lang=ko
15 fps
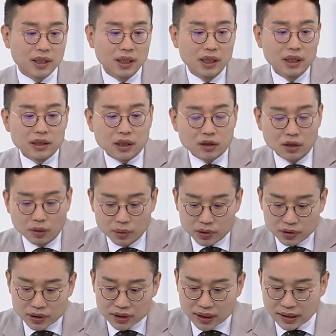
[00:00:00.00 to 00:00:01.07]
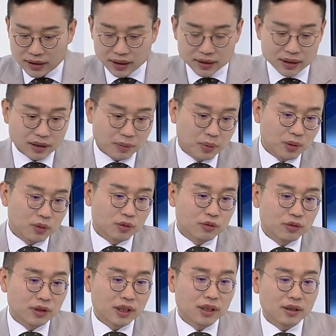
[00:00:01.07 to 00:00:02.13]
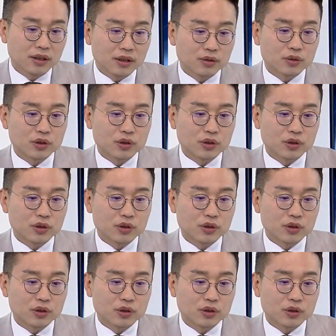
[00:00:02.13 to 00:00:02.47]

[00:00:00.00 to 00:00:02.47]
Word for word: 네. 자, 글로벌 증시 살짝살짝 보고 국내